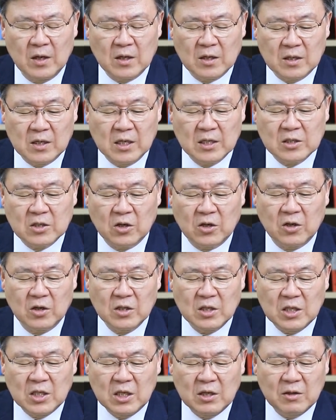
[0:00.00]
그래서
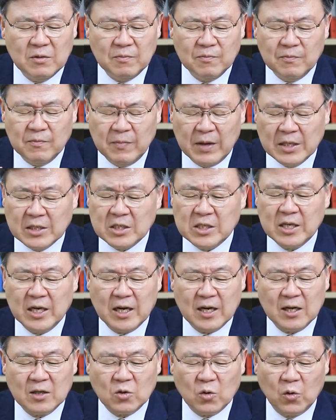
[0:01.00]
이
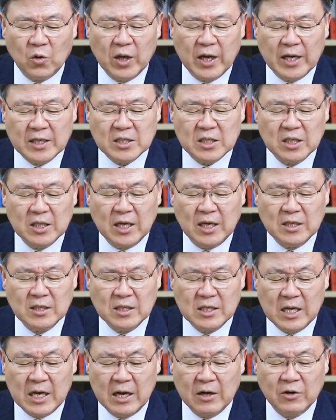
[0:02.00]
메시아가
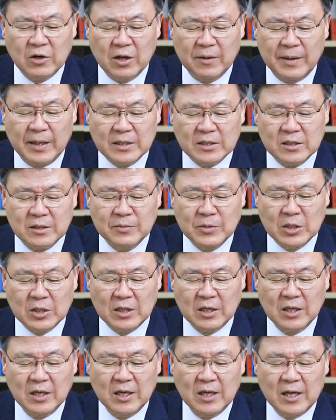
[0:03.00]
도래하신다는 예언의
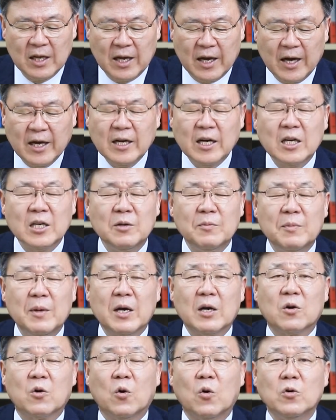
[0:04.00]
말씀은
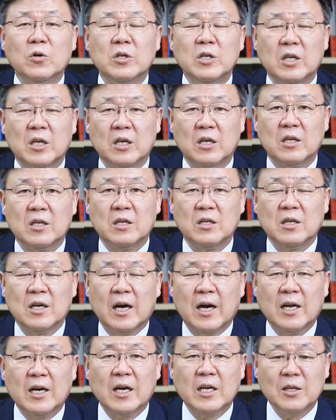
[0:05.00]
하나님의 공의,
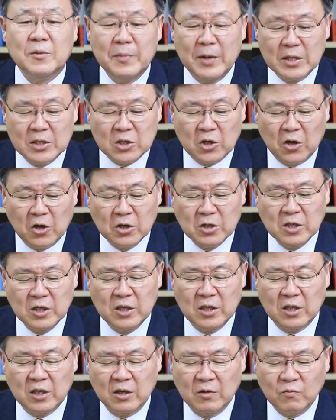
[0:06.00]
하나님의
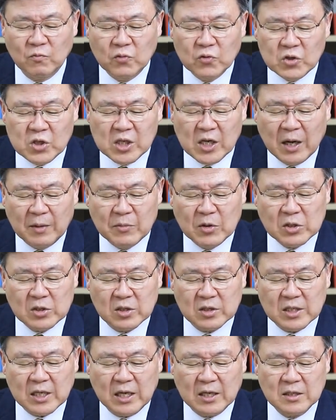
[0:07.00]
정의를
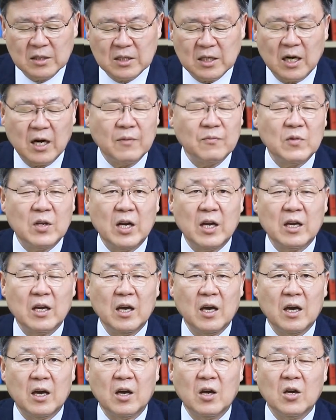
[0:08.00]
무시하면서 사는
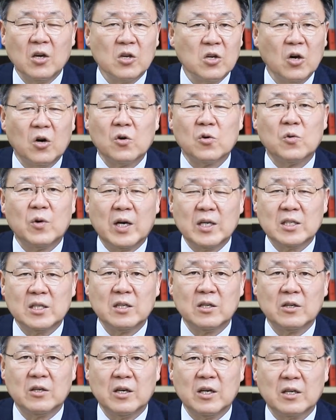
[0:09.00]
사람들에게
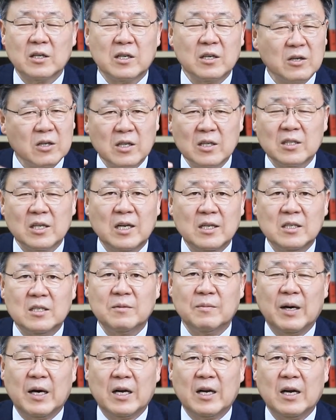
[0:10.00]
경고하시는 거예요. 그렇게 살지
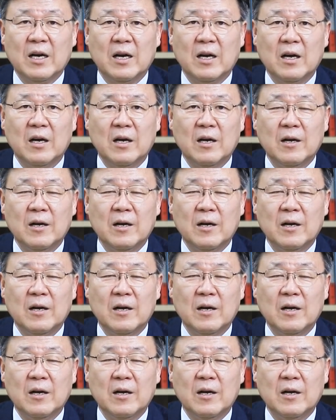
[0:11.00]
마라.